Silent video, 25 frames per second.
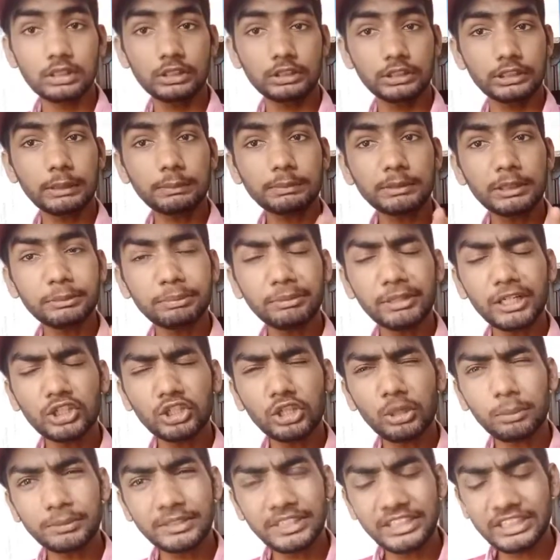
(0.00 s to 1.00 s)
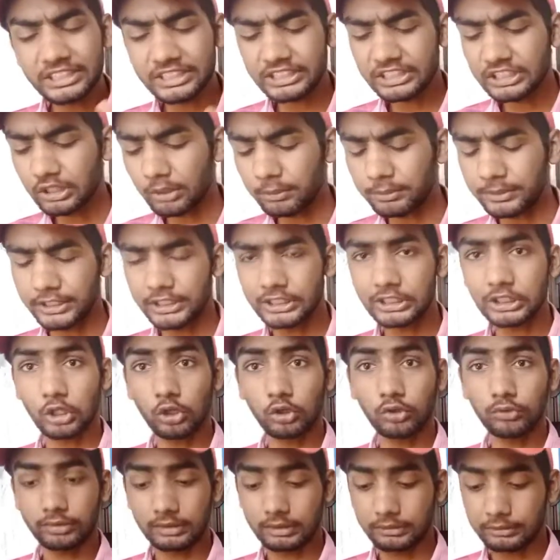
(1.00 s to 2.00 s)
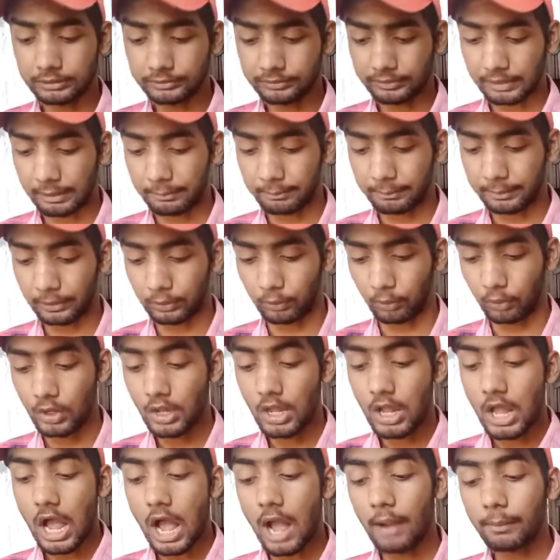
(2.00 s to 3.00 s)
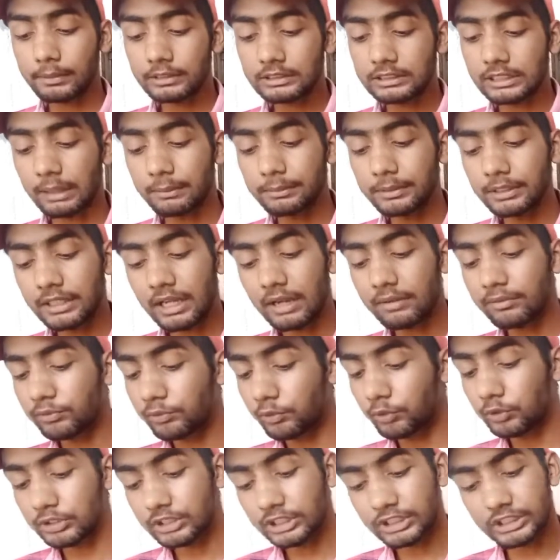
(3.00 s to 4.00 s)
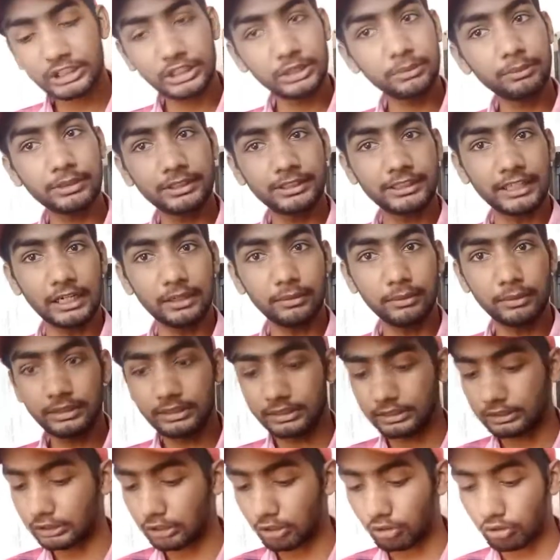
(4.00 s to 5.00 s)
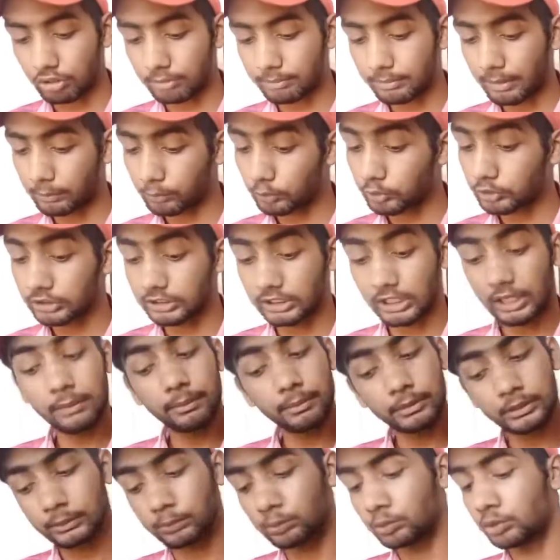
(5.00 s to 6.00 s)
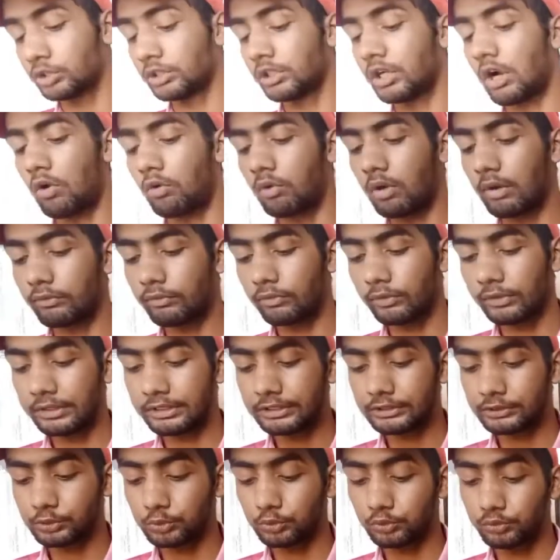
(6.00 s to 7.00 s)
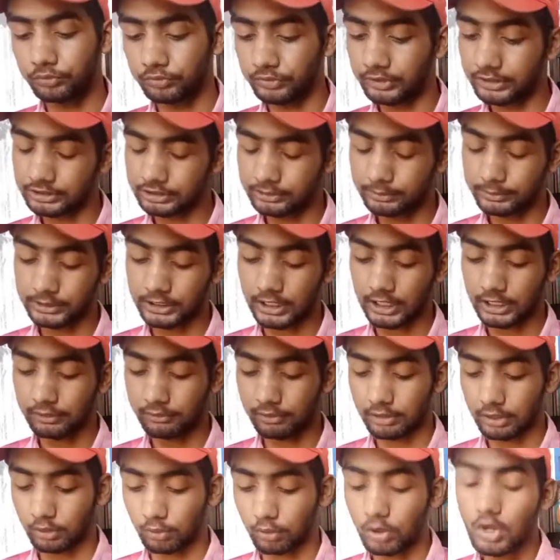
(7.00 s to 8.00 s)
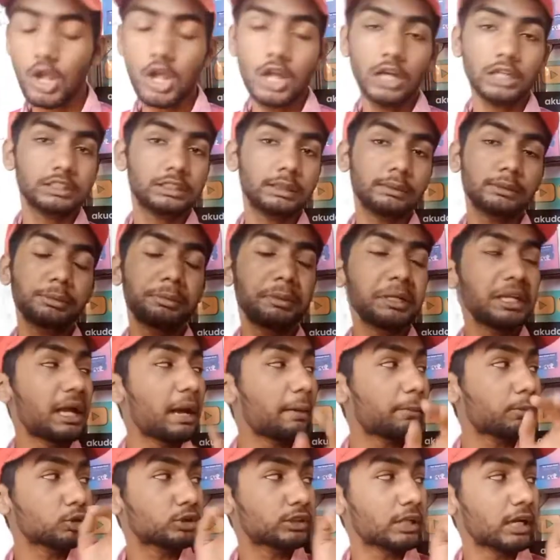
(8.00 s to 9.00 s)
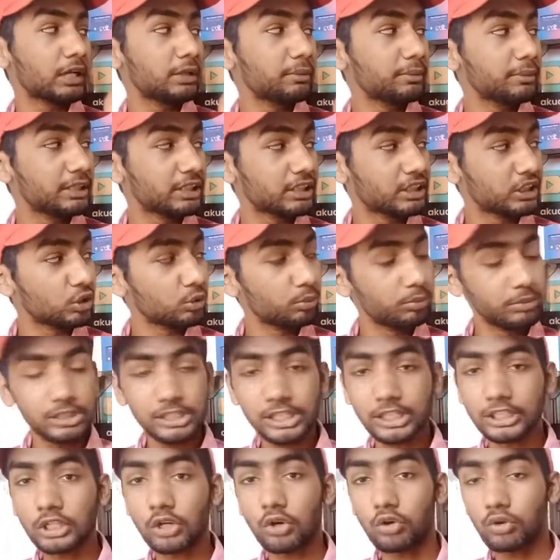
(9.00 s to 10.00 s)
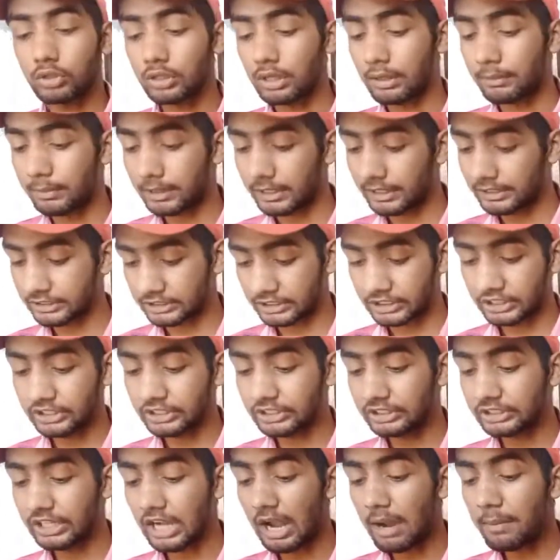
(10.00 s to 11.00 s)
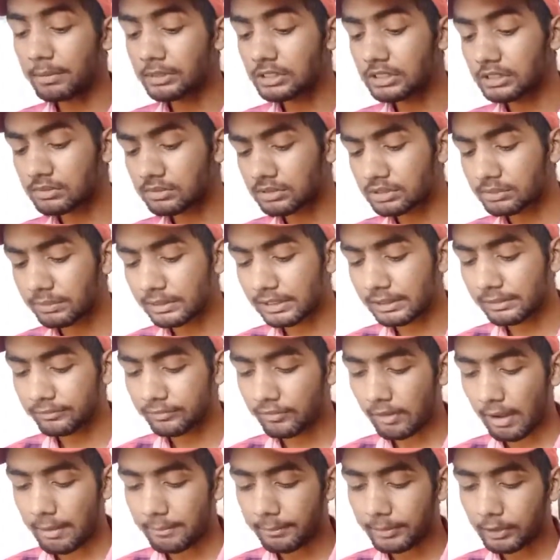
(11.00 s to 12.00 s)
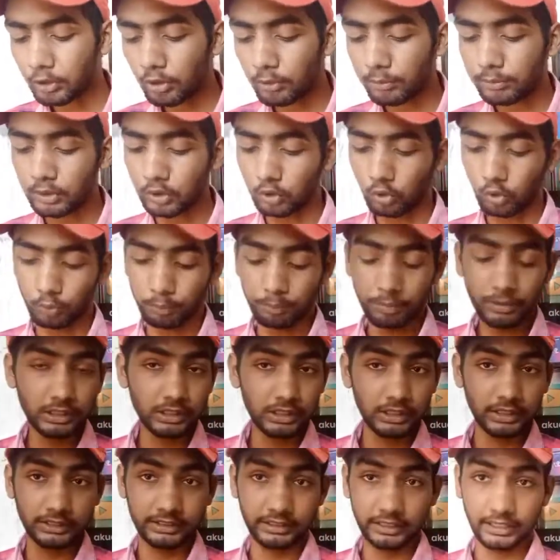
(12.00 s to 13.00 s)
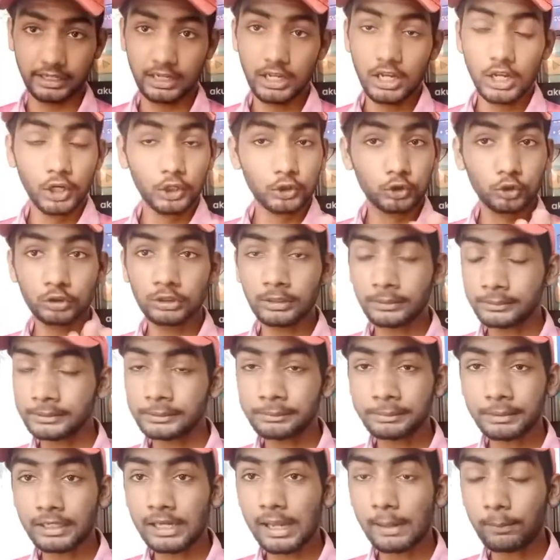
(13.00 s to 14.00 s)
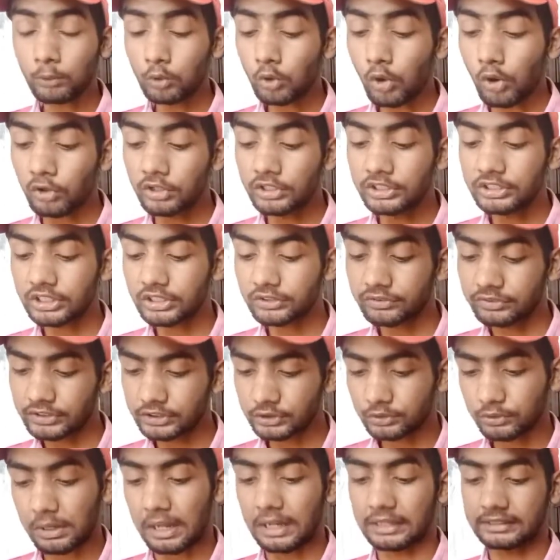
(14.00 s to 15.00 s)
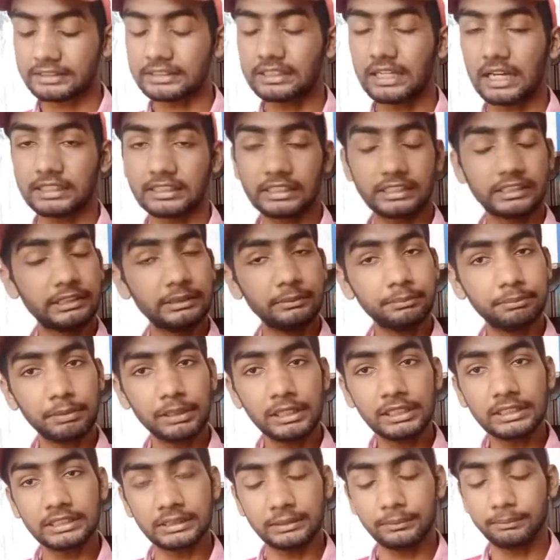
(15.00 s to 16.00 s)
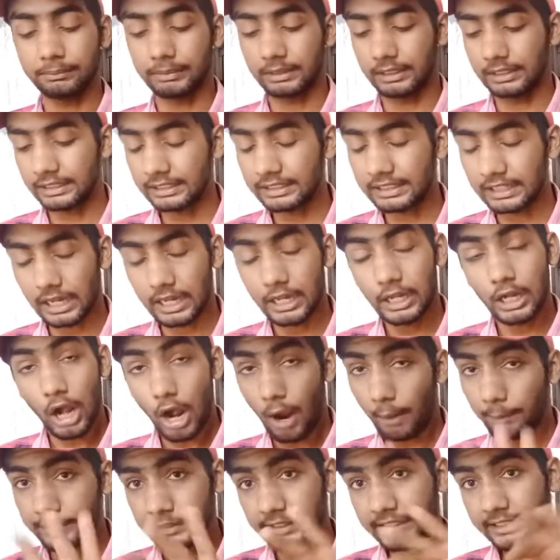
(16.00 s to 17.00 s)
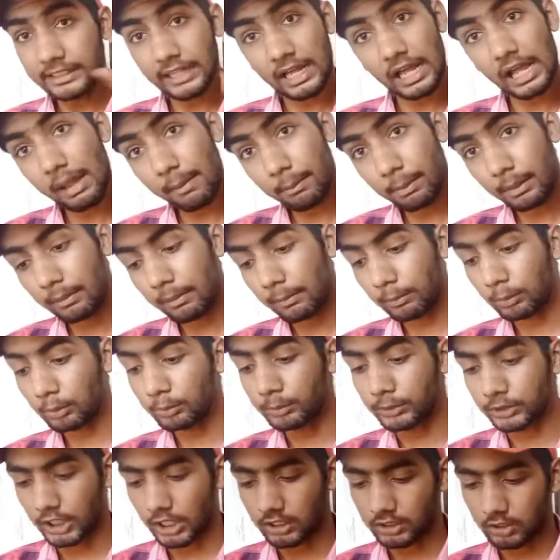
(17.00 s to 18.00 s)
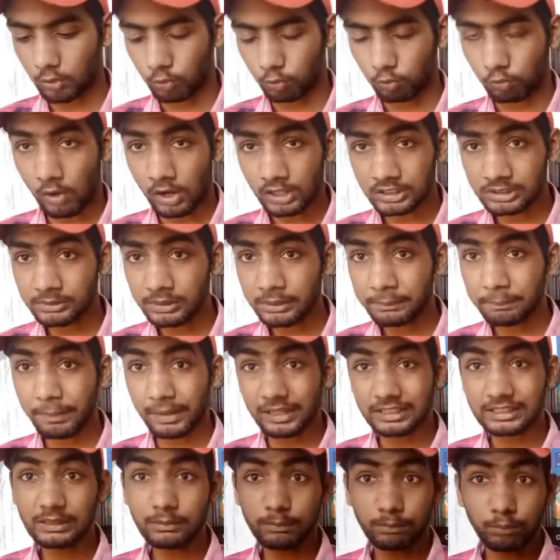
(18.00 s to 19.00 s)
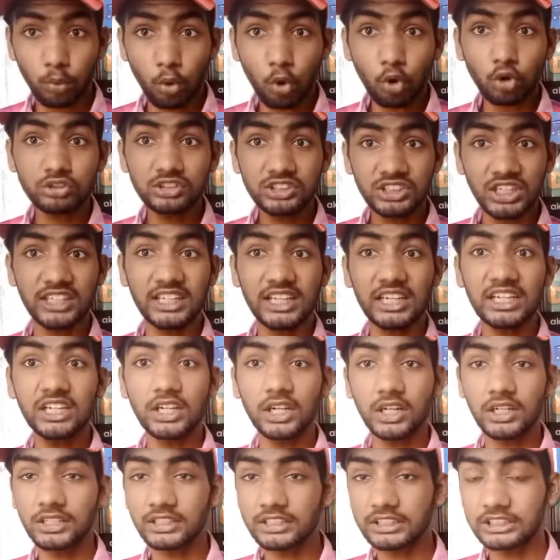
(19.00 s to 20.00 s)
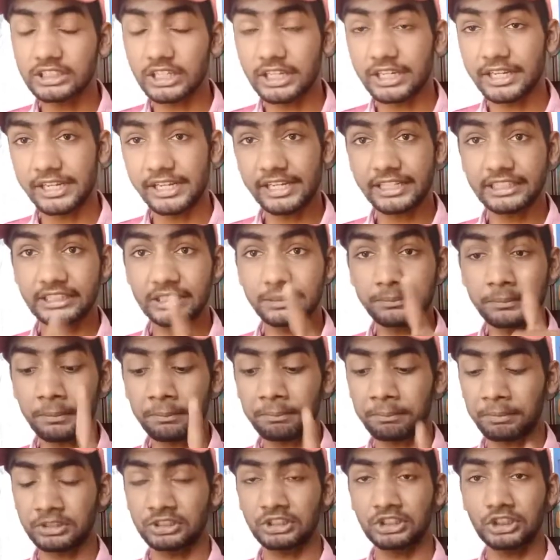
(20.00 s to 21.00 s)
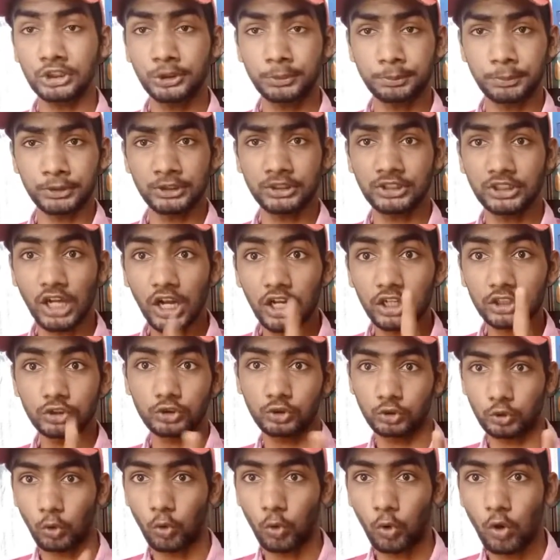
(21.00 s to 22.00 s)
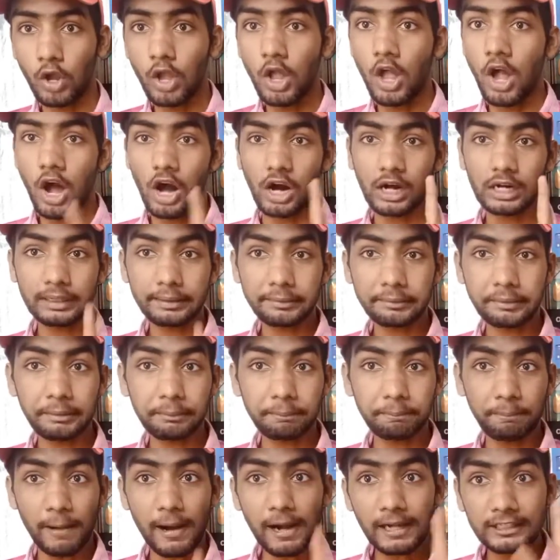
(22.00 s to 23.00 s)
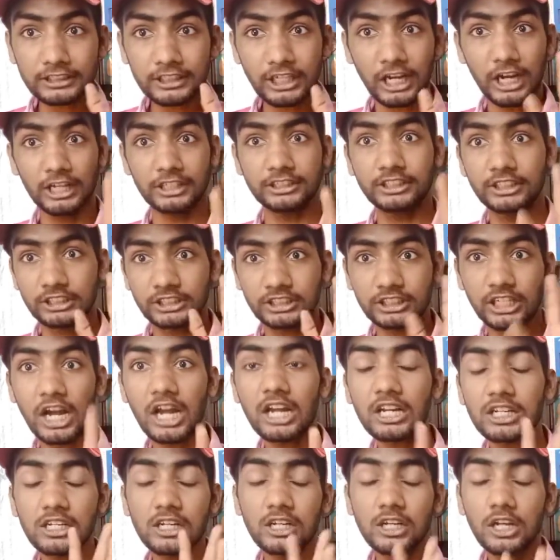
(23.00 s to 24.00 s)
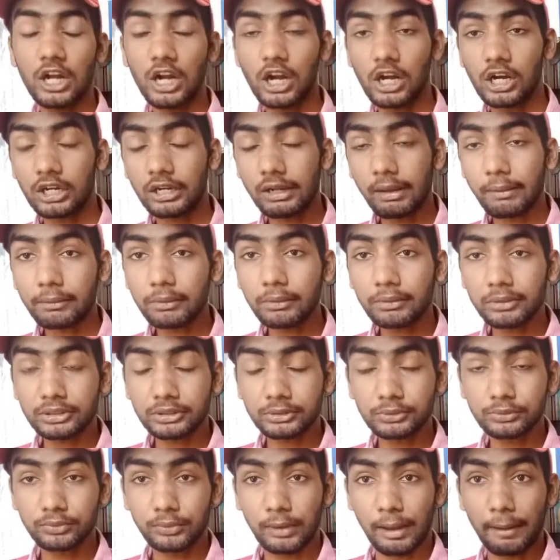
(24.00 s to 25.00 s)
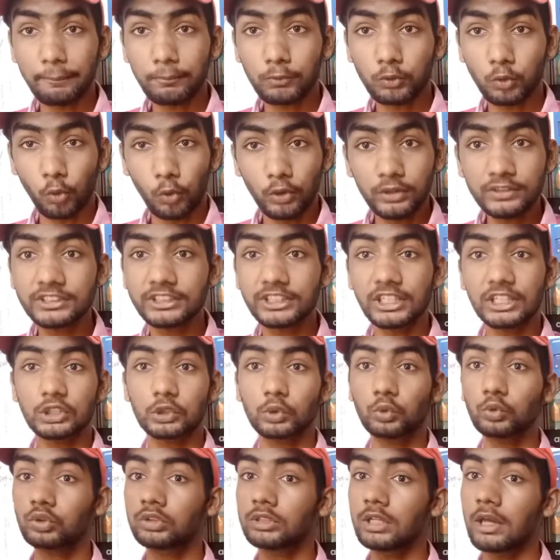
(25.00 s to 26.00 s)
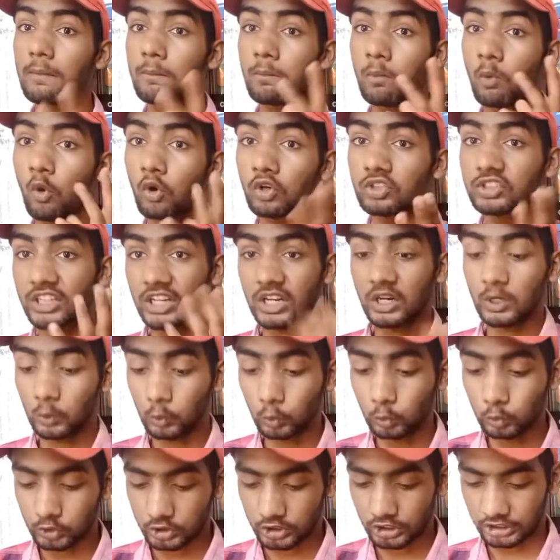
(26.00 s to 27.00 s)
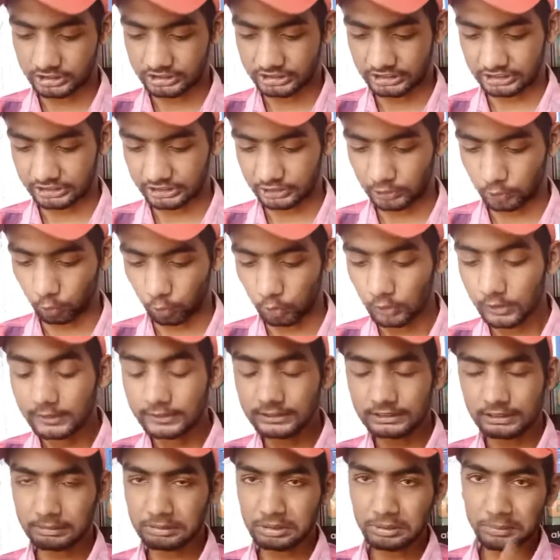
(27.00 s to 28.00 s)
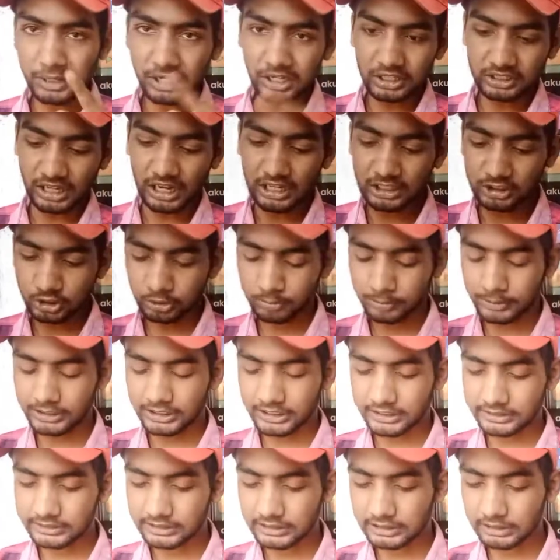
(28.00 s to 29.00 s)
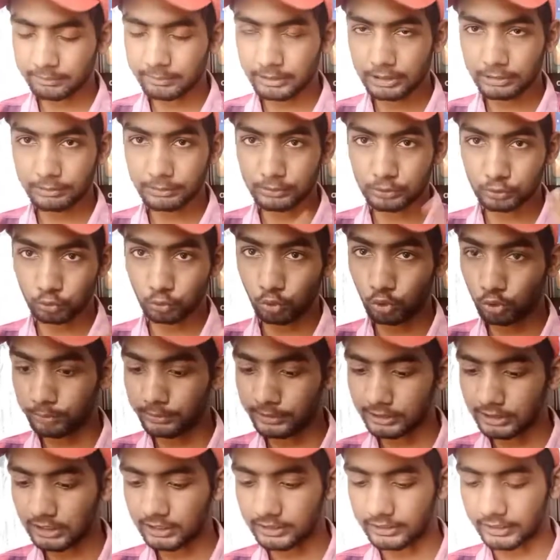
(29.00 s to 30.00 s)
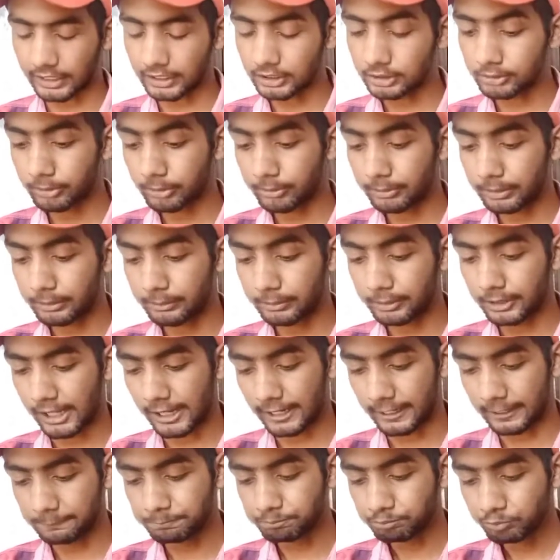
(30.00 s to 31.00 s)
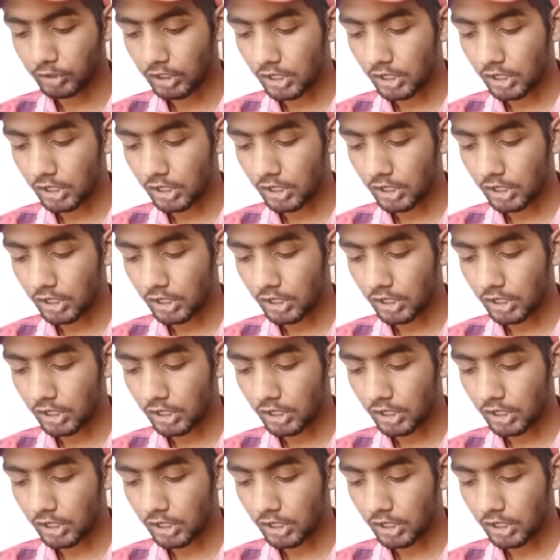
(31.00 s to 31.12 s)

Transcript: सबसे पहले तो अपडेट नहीं अपडेट करो फटाफट फैम पे को आपके सामने यहाँ फोन के स्क्रीन पर साइड में दिख रहा होगा मैं आपको यहीं पे सब कुछ दिखाऊंगा फेस टू फेस बताने वाला हूँ सबसे पहले आपको साइड में देखने को मिल जाता होगा हमारा स्क्रीन यहाँ पे तो सबसे पहले हम फैम पे को ओपन ओपन करते हैं तो सबसे पहले आपको इंटरफेस तो ऐसे ही आता है सिंपल ही सिंपली ठीक है अपडेट आया पर मैं आपको बताता हूँ वहाँ से मैंने पैसे बहुत ज़्यादा ही अर्न किए एक दिन में पच्चीस पचास सौ अगर आपका पाँच हज़ार अगर आपके पास स्वयं कोइंस है तो उससे आप बहुत ज़्यादा लूट कर सकते हो सबसे पहले अट्ठाईस रुपये देख सकते हैं मेरे पास सौ रुपये था अट्ठाईस रुपये मैंने बनाया